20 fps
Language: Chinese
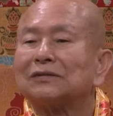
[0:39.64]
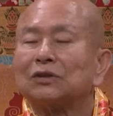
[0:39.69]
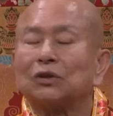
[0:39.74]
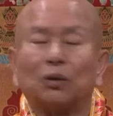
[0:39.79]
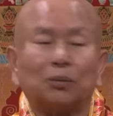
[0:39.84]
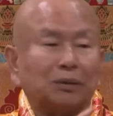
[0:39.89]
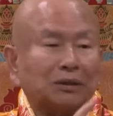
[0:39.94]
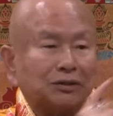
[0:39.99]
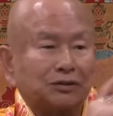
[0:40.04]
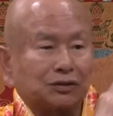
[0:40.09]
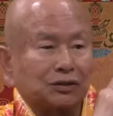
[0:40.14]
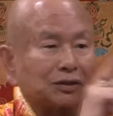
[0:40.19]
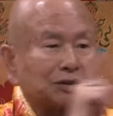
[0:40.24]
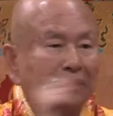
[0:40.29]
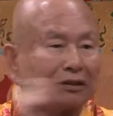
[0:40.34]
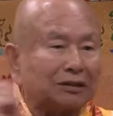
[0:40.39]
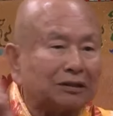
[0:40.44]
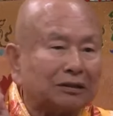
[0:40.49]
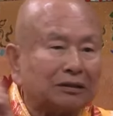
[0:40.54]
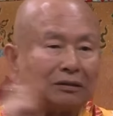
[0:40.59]
我们这
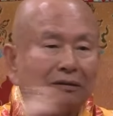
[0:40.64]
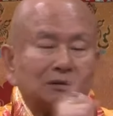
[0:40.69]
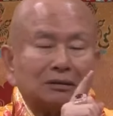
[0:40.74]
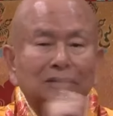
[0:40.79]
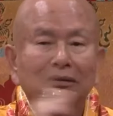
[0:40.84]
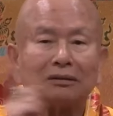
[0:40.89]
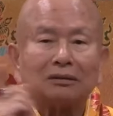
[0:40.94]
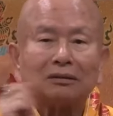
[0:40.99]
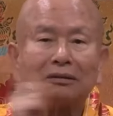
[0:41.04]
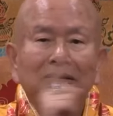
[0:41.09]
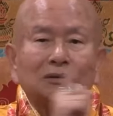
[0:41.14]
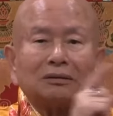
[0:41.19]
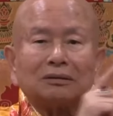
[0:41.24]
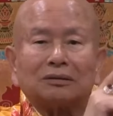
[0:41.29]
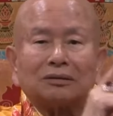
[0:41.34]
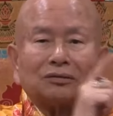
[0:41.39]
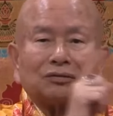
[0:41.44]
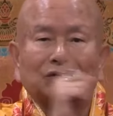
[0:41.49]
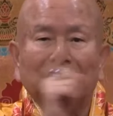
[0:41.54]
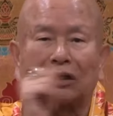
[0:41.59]
里
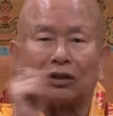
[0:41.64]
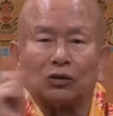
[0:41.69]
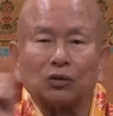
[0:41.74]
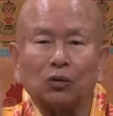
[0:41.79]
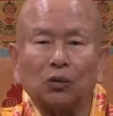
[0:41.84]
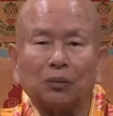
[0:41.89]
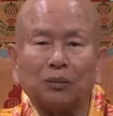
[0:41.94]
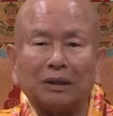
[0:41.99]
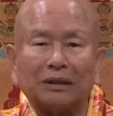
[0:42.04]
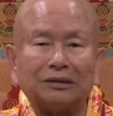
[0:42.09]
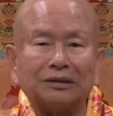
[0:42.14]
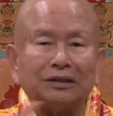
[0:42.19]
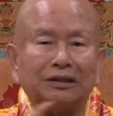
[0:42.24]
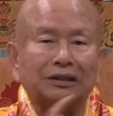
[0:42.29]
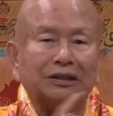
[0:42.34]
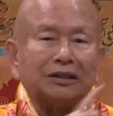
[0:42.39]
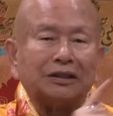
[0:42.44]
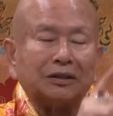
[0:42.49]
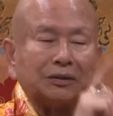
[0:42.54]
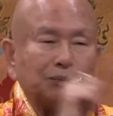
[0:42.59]
在我们
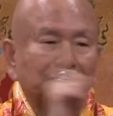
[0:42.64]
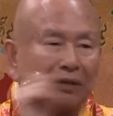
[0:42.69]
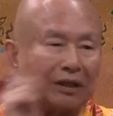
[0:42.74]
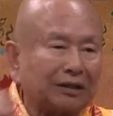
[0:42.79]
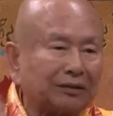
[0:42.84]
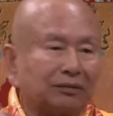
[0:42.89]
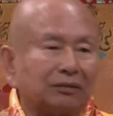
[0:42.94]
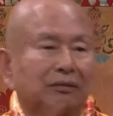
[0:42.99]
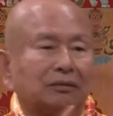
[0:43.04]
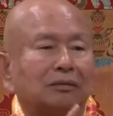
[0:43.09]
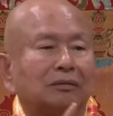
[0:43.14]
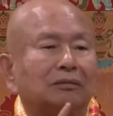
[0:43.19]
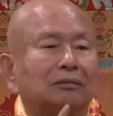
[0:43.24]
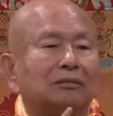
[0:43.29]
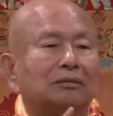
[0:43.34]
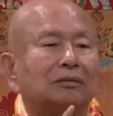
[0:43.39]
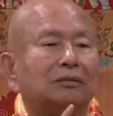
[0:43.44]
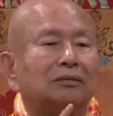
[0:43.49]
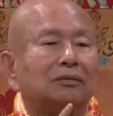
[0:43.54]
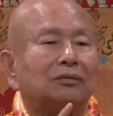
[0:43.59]
里面
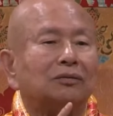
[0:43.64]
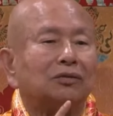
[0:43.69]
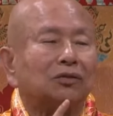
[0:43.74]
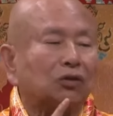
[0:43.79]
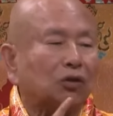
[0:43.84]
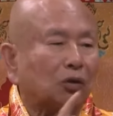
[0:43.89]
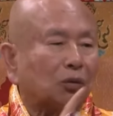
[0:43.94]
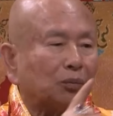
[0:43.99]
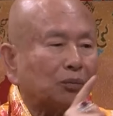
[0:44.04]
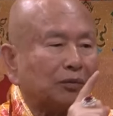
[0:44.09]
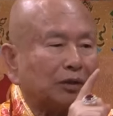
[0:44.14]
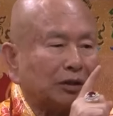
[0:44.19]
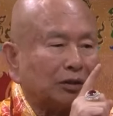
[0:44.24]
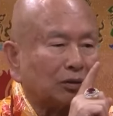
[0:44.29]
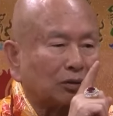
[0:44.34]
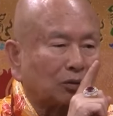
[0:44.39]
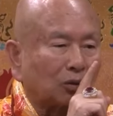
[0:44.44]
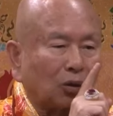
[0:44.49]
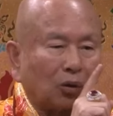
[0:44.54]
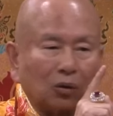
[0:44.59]
有没
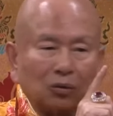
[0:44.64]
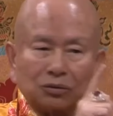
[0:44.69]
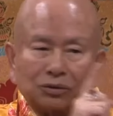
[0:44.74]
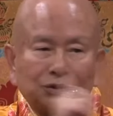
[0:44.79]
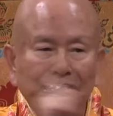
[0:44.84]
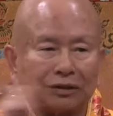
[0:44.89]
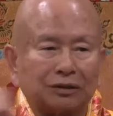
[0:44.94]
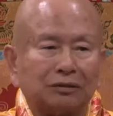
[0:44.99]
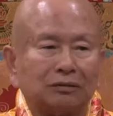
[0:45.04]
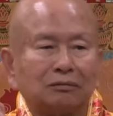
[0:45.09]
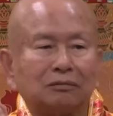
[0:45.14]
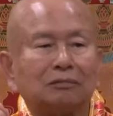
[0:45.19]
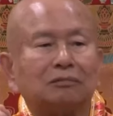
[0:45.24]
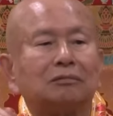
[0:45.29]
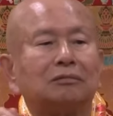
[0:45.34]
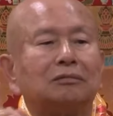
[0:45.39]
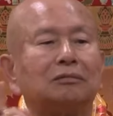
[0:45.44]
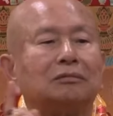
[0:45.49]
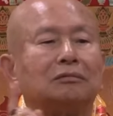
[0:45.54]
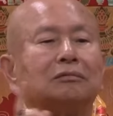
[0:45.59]
有空心？
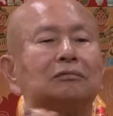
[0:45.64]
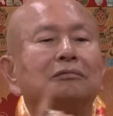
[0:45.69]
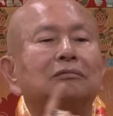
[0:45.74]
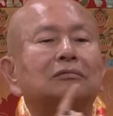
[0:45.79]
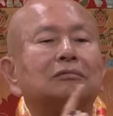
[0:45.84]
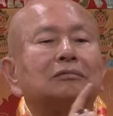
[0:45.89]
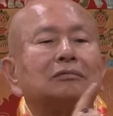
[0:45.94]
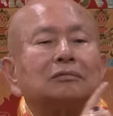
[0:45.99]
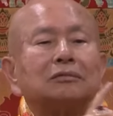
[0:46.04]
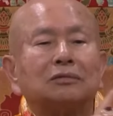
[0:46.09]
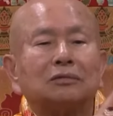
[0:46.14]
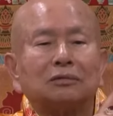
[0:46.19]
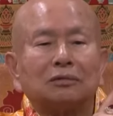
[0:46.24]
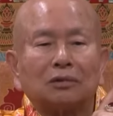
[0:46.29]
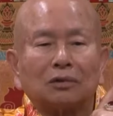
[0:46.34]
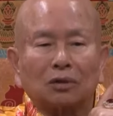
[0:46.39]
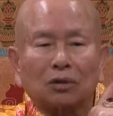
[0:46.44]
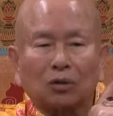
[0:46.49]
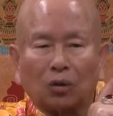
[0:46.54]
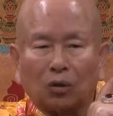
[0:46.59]

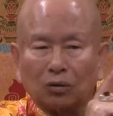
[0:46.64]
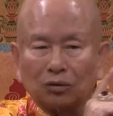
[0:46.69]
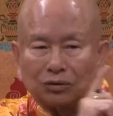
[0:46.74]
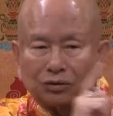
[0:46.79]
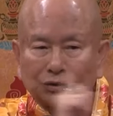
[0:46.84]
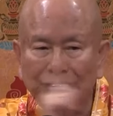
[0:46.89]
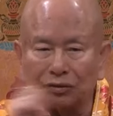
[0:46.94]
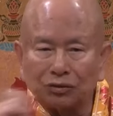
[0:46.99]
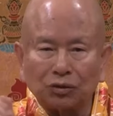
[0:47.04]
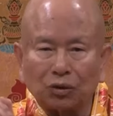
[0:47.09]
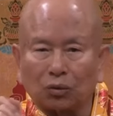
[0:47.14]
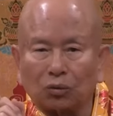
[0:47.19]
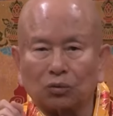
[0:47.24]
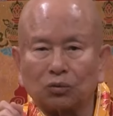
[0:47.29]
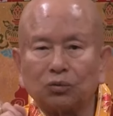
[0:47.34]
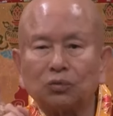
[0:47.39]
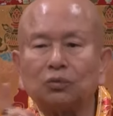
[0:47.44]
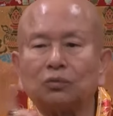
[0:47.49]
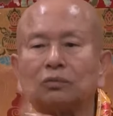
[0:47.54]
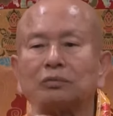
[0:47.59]
空心拥
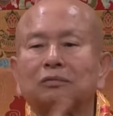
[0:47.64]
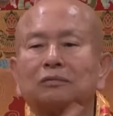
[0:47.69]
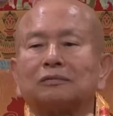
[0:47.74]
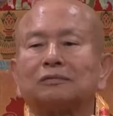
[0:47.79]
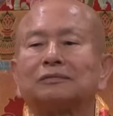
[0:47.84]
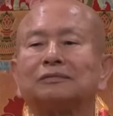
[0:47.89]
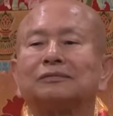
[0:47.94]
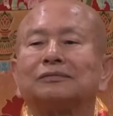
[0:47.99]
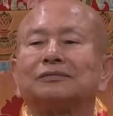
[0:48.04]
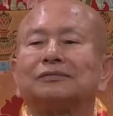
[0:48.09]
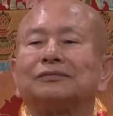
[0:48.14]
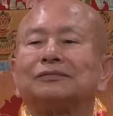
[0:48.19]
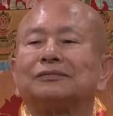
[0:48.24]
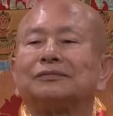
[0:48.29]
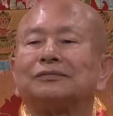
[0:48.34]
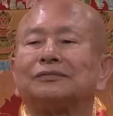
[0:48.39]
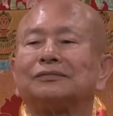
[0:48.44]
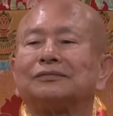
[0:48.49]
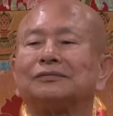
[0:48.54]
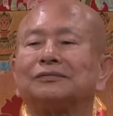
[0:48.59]
护
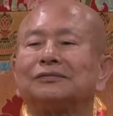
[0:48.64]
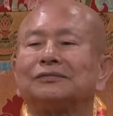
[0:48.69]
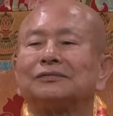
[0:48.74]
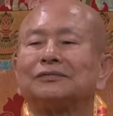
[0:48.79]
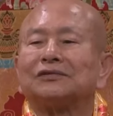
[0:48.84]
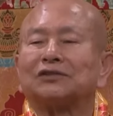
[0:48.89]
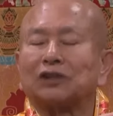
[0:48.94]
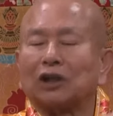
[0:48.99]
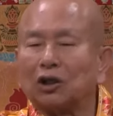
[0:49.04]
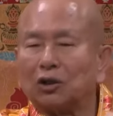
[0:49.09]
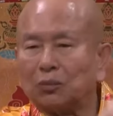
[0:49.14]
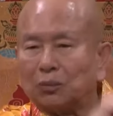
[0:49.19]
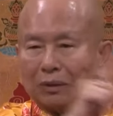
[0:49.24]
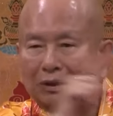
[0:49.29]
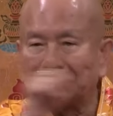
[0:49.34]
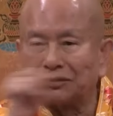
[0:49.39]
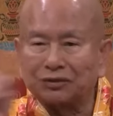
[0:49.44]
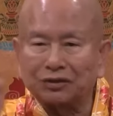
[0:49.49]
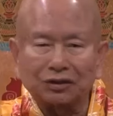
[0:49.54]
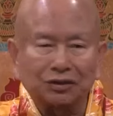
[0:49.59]
在我
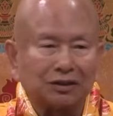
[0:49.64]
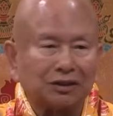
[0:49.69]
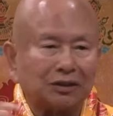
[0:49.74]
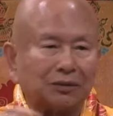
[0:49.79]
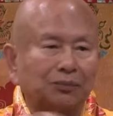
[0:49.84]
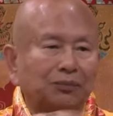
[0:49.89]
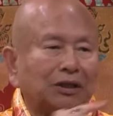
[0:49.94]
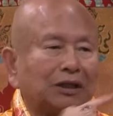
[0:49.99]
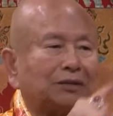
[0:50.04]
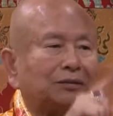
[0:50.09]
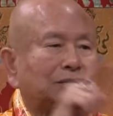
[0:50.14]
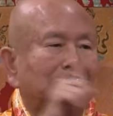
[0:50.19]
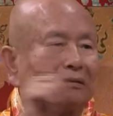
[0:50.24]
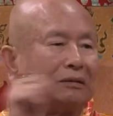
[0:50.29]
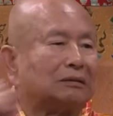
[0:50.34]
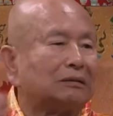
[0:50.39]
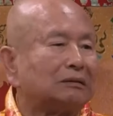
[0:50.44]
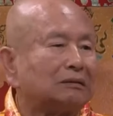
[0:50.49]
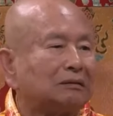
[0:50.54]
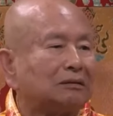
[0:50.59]
们这里面
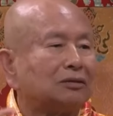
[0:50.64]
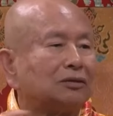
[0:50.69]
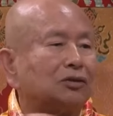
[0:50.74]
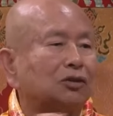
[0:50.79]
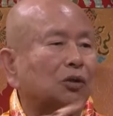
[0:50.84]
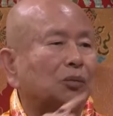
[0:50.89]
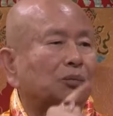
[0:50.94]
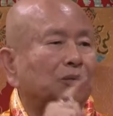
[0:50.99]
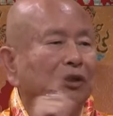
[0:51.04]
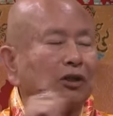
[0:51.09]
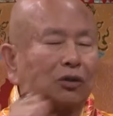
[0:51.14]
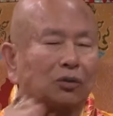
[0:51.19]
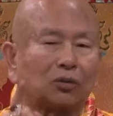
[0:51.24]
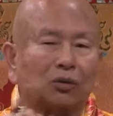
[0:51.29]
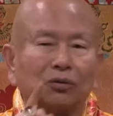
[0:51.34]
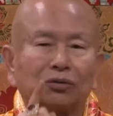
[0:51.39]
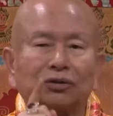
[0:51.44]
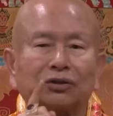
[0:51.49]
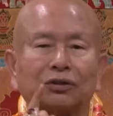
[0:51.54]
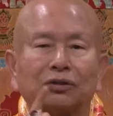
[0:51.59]
有没有
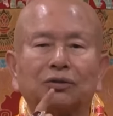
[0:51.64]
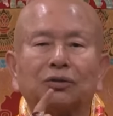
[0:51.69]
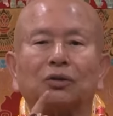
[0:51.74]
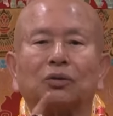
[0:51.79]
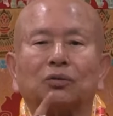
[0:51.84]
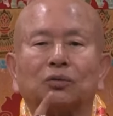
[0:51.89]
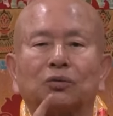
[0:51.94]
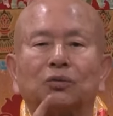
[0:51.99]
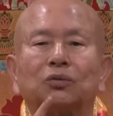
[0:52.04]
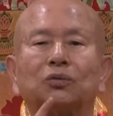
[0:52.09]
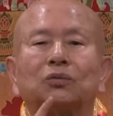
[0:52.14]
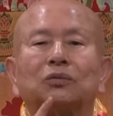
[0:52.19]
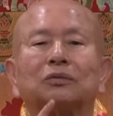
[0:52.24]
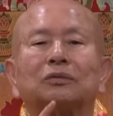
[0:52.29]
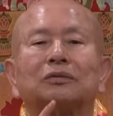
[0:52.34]
空心拥护？